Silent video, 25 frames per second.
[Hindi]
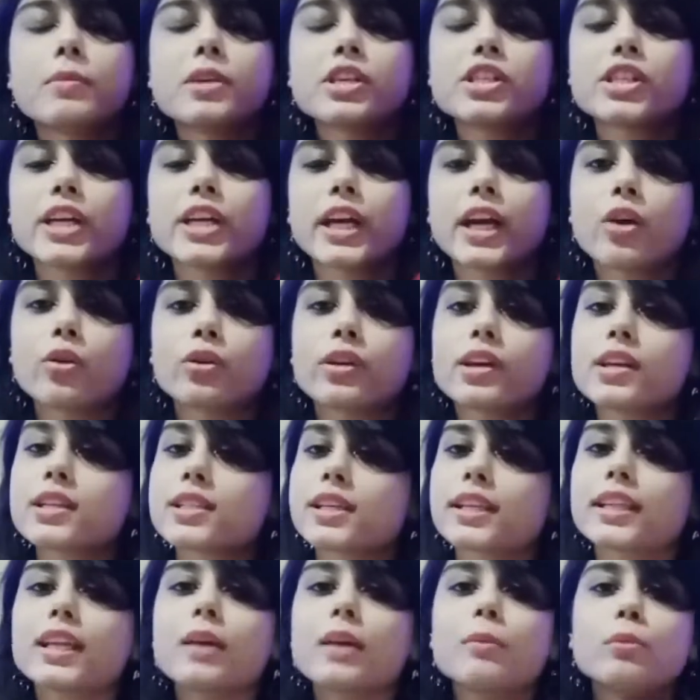भी चेकआउट कर
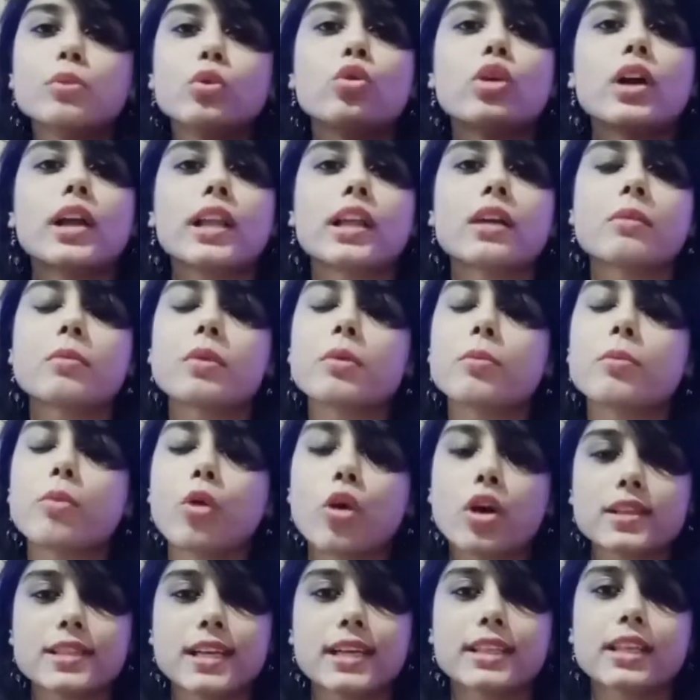सकते हैं ब्लू कलर भी
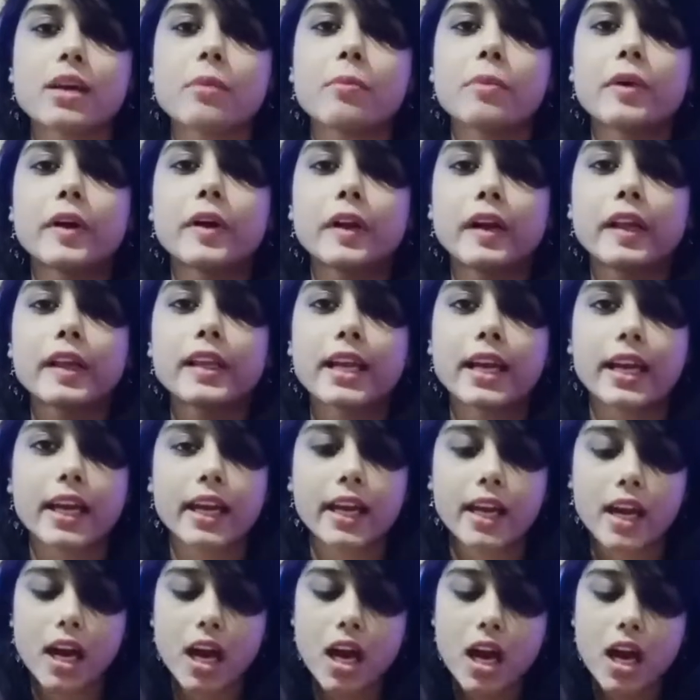बहुत ज़्यादा प्रिटी
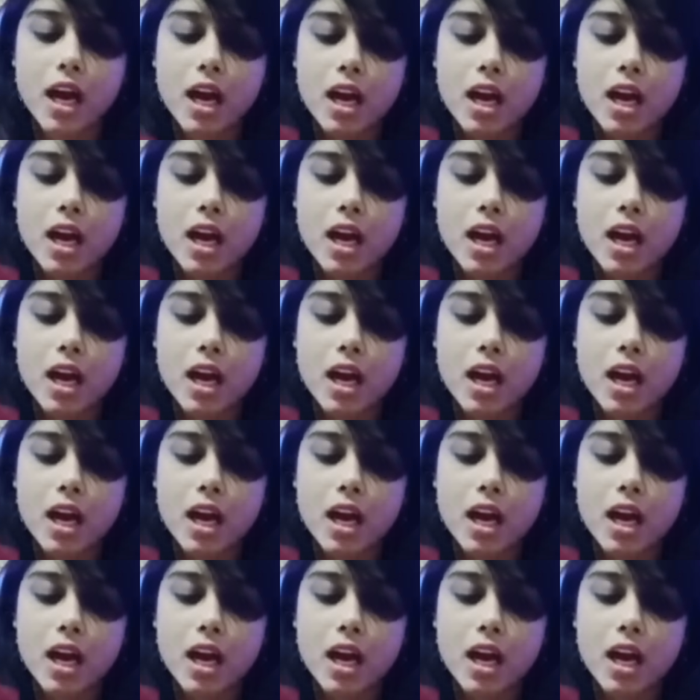लगेगा